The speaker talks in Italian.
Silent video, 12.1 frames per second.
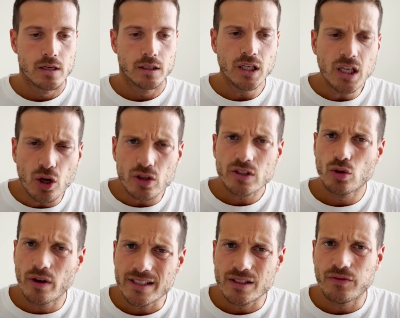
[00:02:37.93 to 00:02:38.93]
Io se
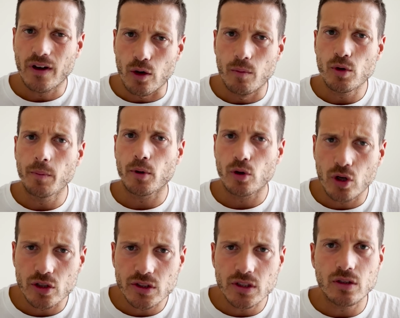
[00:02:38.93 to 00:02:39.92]
dovessi fare un mio
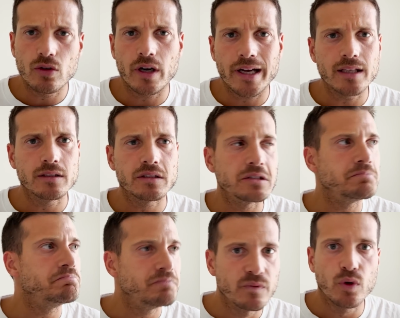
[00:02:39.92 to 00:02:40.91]
pronostico, ragazzi,
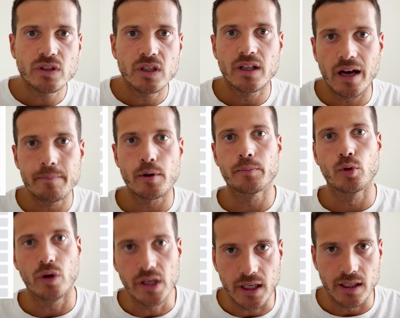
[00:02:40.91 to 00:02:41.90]
forse direi
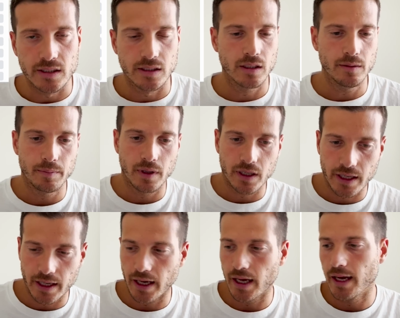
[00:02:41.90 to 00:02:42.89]
proprio X
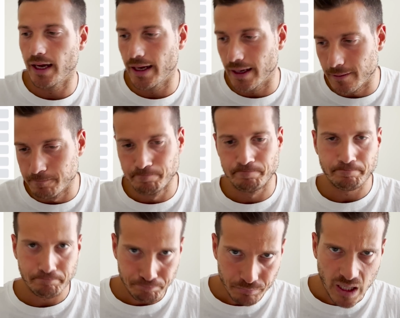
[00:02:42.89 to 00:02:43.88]

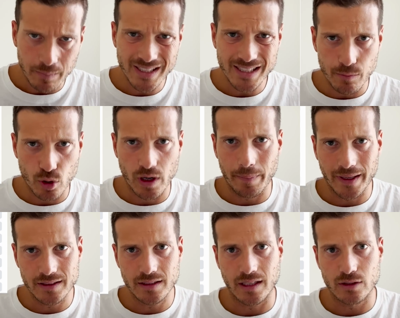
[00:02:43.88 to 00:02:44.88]
perché mi sembra una
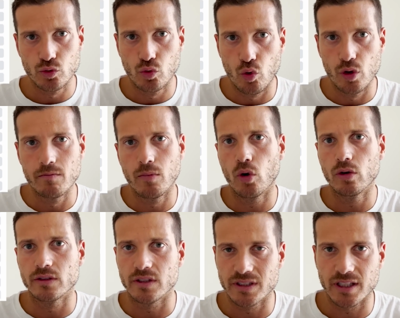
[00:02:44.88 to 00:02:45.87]
partita su cui
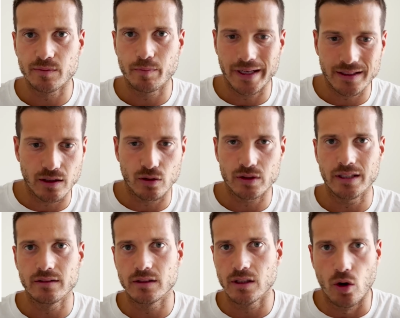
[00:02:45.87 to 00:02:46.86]
molti si aspettano
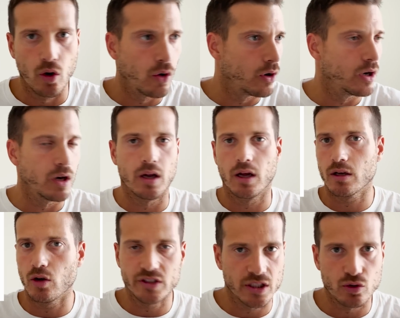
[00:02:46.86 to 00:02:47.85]
tanti gol,
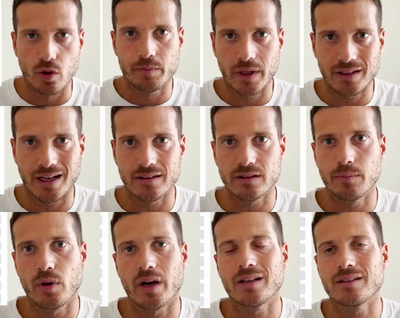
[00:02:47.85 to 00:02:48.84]
cose scoppiettanti e
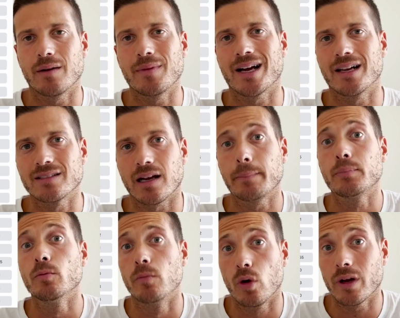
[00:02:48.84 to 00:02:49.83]
poi in realtà magari sarà
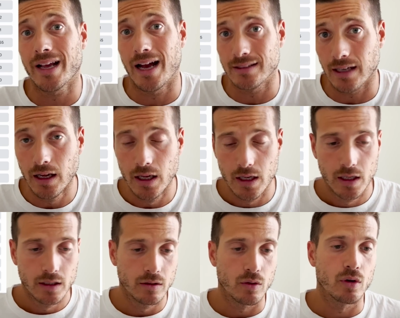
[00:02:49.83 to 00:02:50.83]
più bloccata
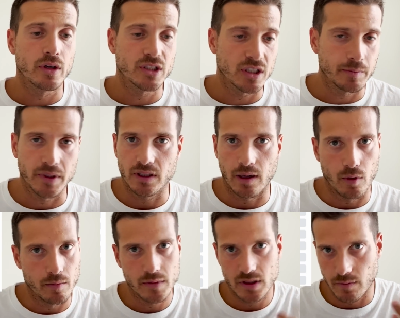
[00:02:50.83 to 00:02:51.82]
di quello che ci
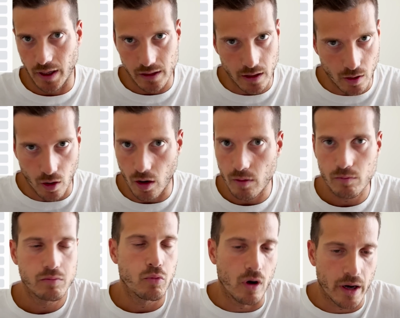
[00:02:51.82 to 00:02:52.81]
aspettiamo. Mi
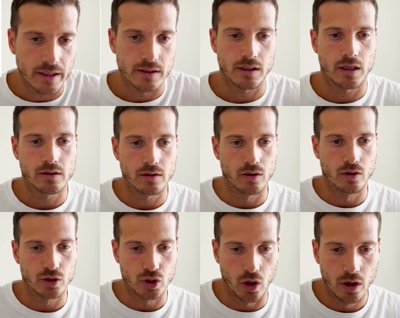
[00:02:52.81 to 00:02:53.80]
sbaglierò, può essere, non
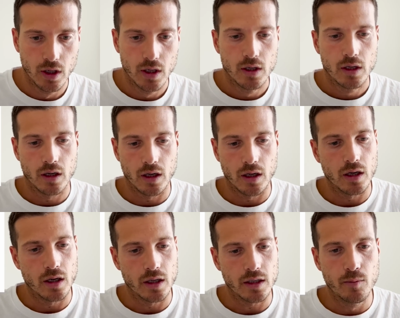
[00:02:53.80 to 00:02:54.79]
lo so.
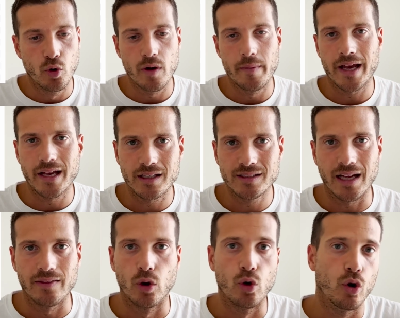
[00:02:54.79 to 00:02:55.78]
Eh, I bookmakers
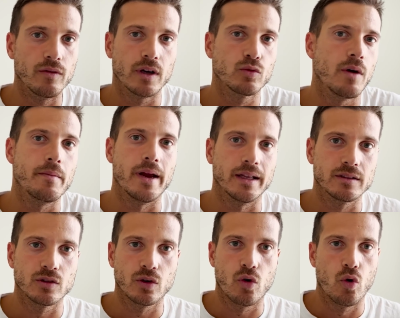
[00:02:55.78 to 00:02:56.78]
danno l'over
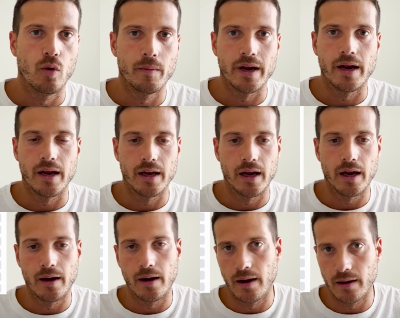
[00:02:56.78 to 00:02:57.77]
2,5
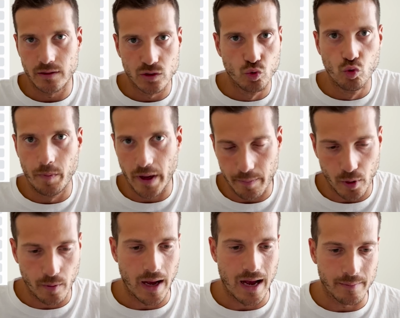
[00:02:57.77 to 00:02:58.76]
come super
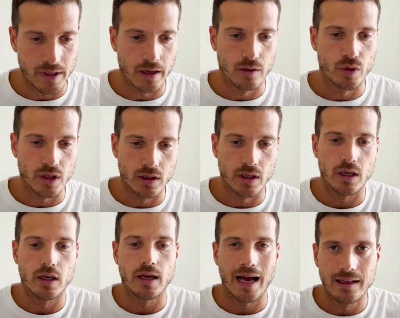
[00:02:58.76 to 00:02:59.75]
probabile,
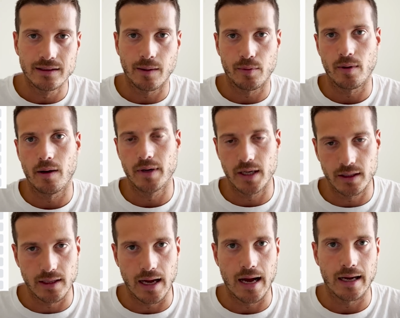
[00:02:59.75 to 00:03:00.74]
quindi alta
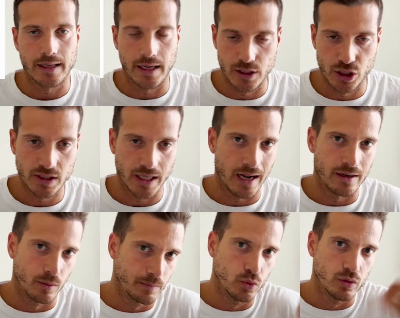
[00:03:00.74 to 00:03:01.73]
probabilità che ci
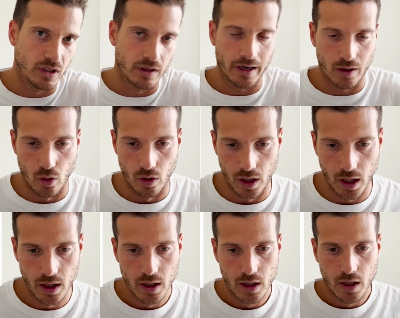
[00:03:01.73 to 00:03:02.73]
saranno più di 3
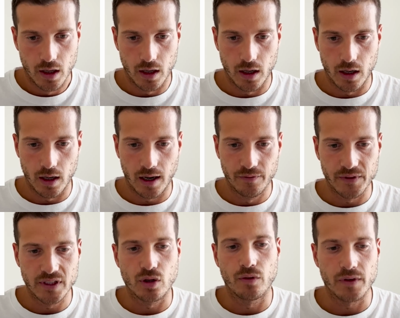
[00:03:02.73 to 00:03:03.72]
gol eh, al
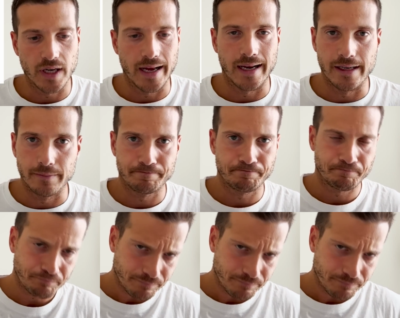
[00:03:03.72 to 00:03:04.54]
fischio finale.